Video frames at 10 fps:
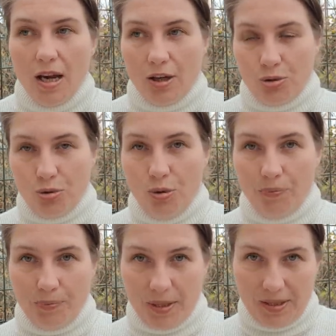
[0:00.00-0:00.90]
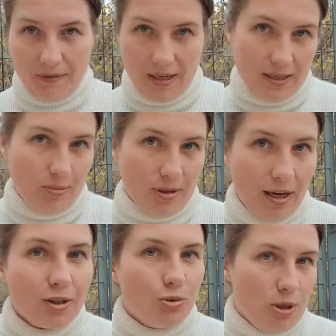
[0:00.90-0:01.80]
кто представляет себе
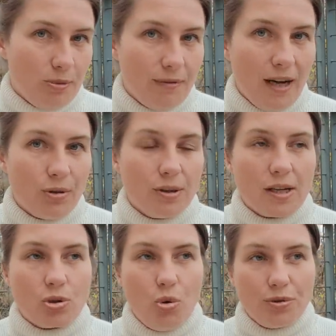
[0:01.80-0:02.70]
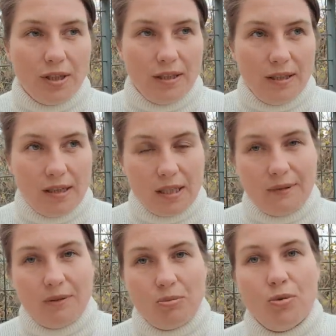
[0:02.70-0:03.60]
карту или бывал у нас от
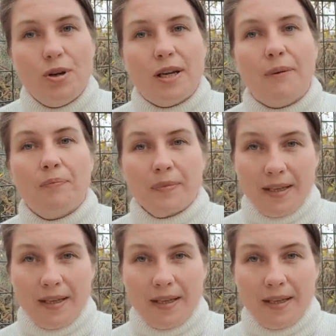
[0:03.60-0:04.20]
Галилейского моря,